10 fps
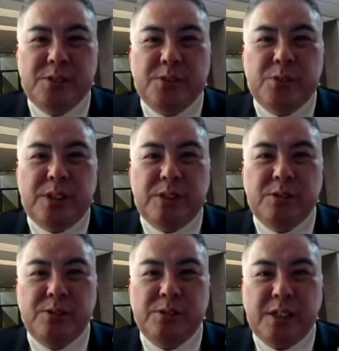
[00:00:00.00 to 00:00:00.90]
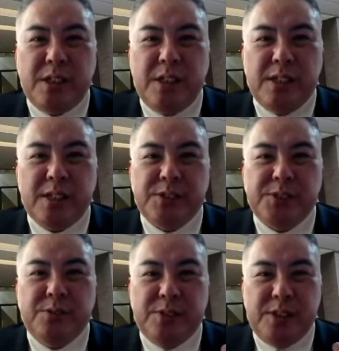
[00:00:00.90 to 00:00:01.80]
東でどんだけ偉
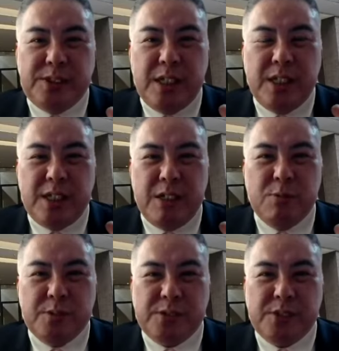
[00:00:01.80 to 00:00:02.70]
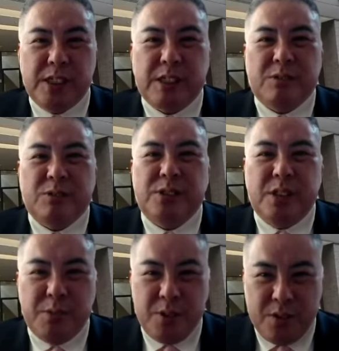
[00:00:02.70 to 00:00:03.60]
そうに政権を持っていたとし
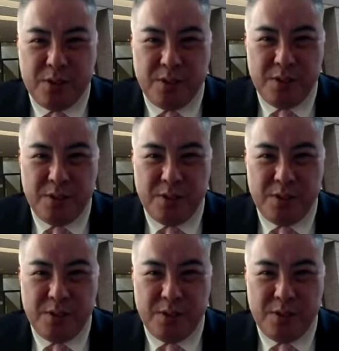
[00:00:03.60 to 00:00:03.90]
ても、う